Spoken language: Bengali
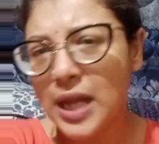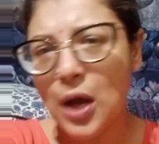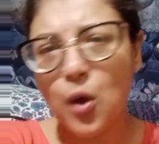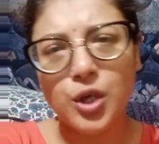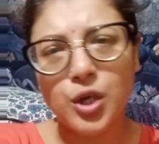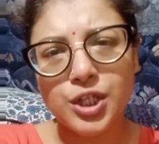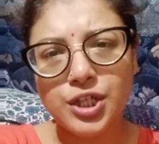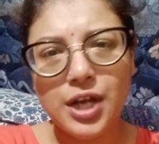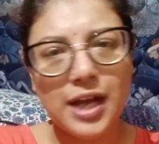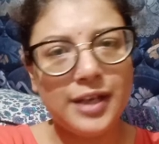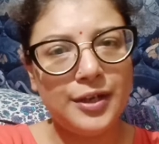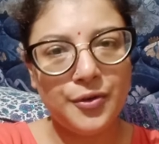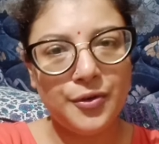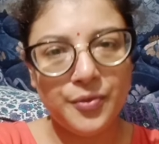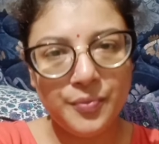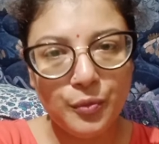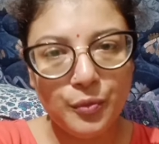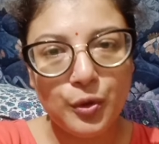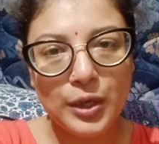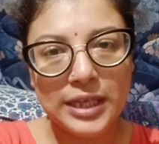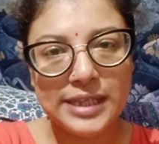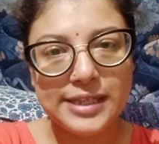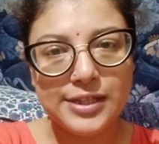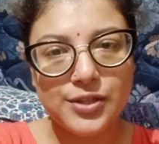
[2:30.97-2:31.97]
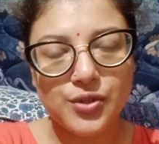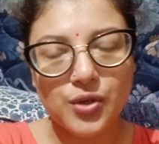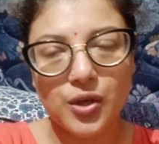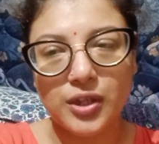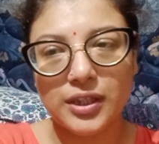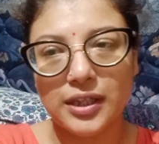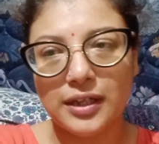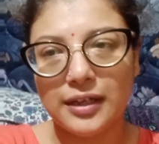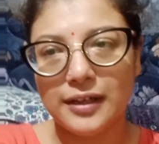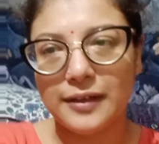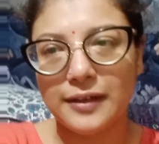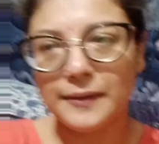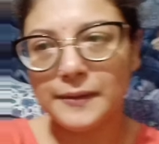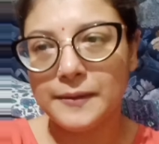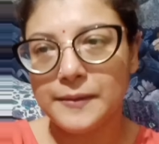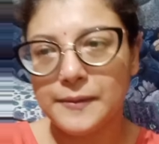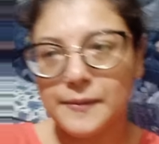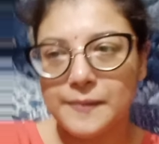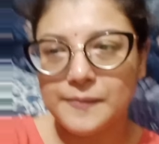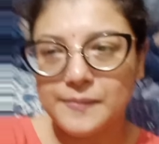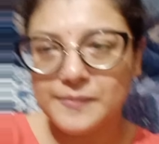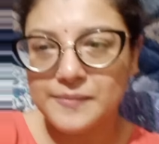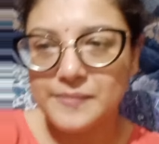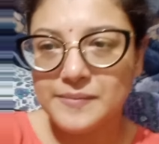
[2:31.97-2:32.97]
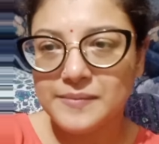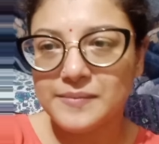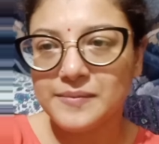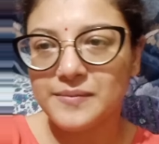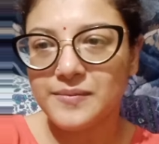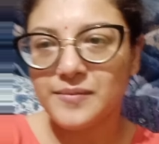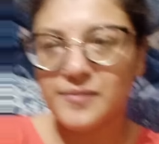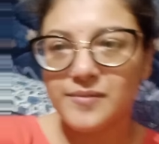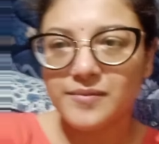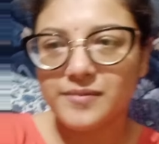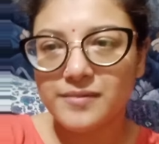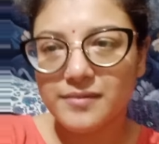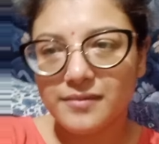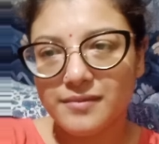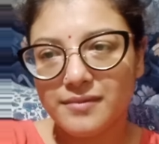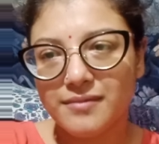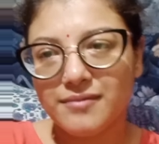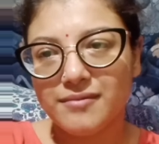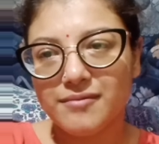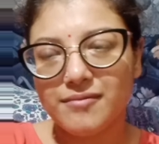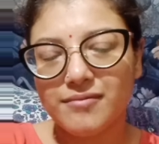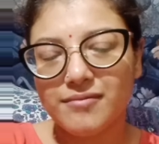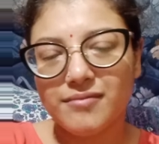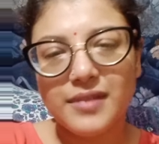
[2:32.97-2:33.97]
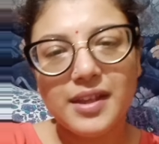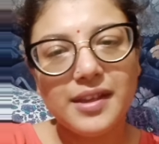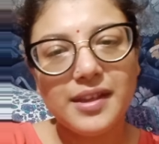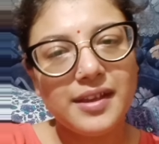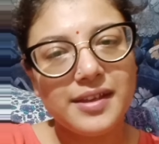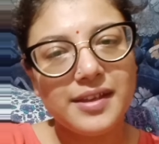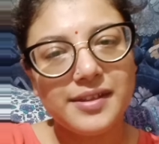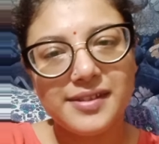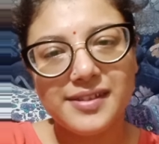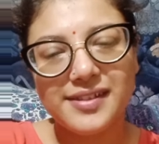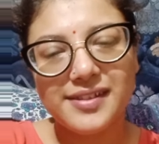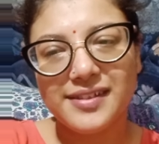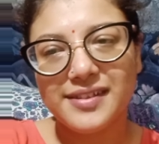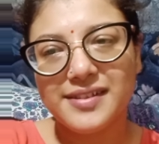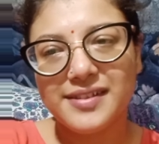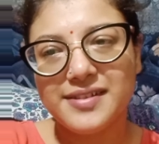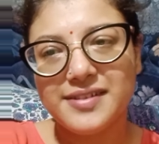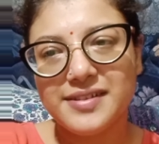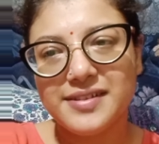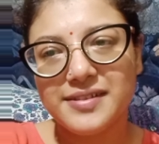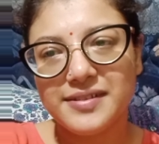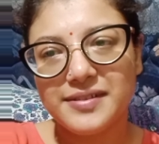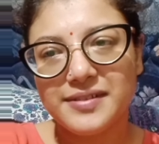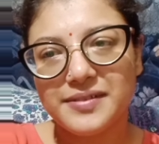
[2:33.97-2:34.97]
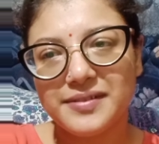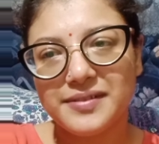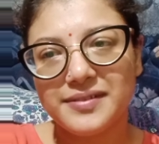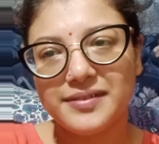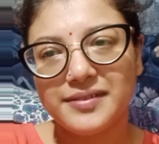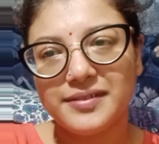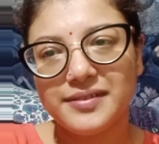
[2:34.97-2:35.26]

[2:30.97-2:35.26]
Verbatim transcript: অসাধারণ বলেছিস আমিও বলতে পারি এটা কি এমন আমি সবসময় বলি